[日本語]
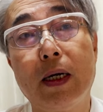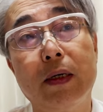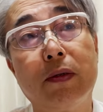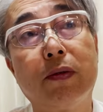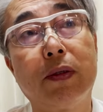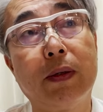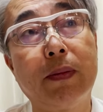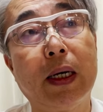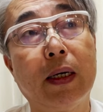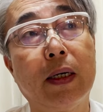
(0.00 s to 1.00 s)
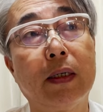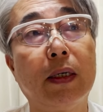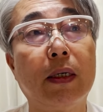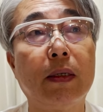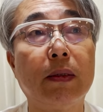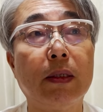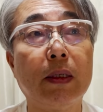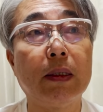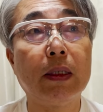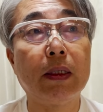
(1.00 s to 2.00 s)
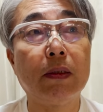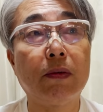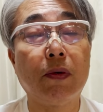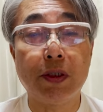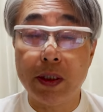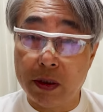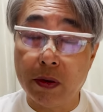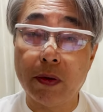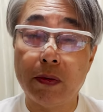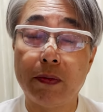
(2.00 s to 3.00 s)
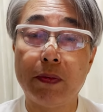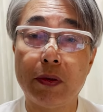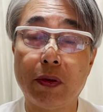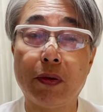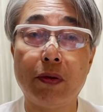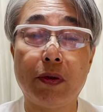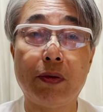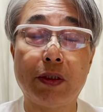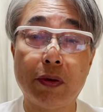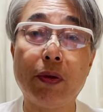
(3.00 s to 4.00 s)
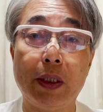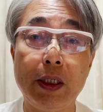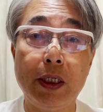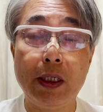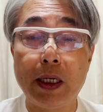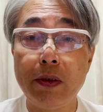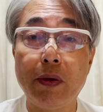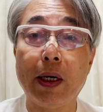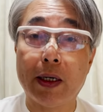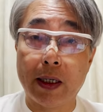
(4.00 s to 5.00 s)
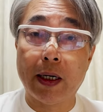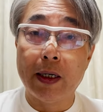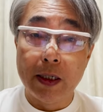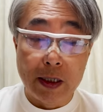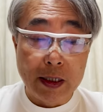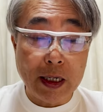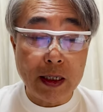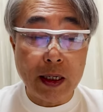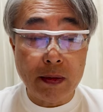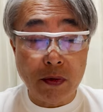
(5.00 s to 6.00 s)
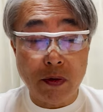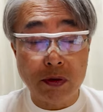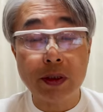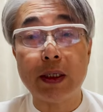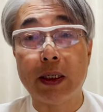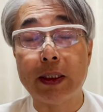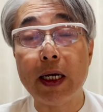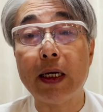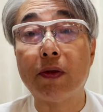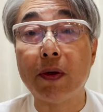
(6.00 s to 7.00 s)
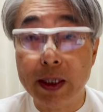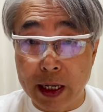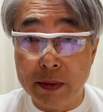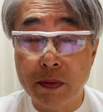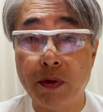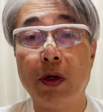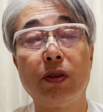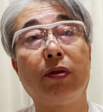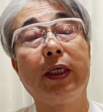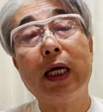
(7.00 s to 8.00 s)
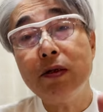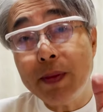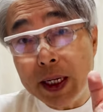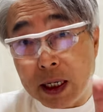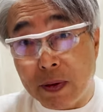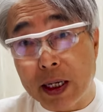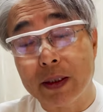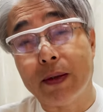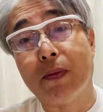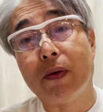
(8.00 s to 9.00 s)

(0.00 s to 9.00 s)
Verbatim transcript: ということで、まあ、甲子園での投球というのはすごいいい内容やから、なかなかもう菅野は点が取れない。もう、そのやる前から分かってる。